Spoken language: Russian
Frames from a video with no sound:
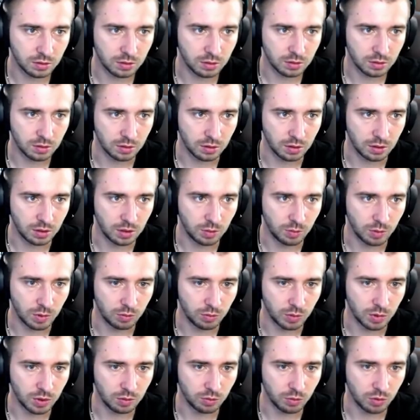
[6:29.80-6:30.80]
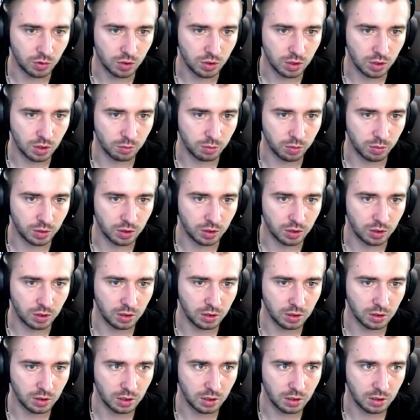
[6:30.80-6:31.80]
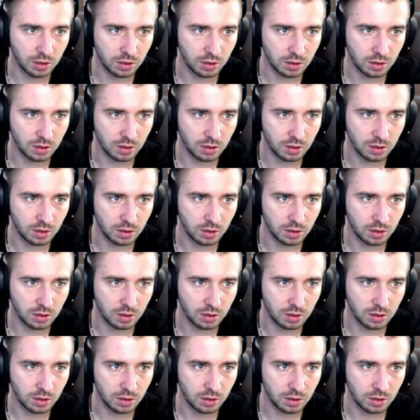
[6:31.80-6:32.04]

Дадим ему немножко подхила.